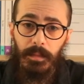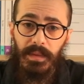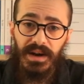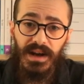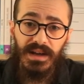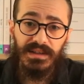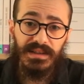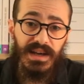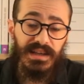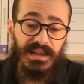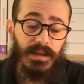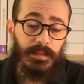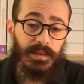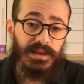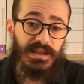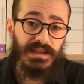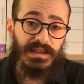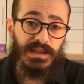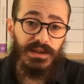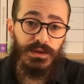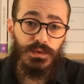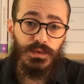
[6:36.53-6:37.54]
beraat
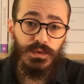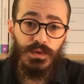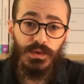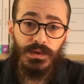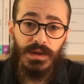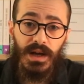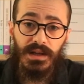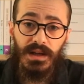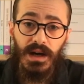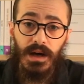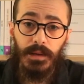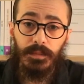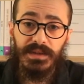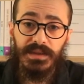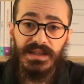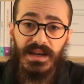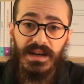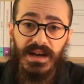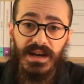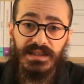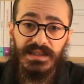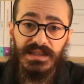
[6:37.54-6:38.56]
edemedikleri yüzünden
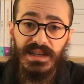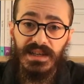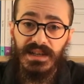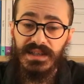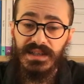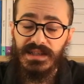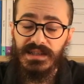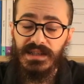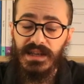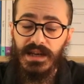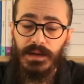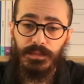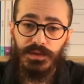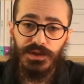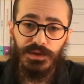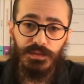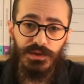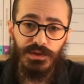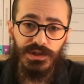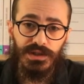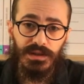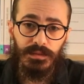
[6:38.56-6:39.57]
hapis hayatı yakasına
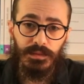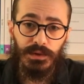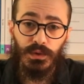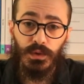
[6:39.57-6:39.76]
yapışmıştı.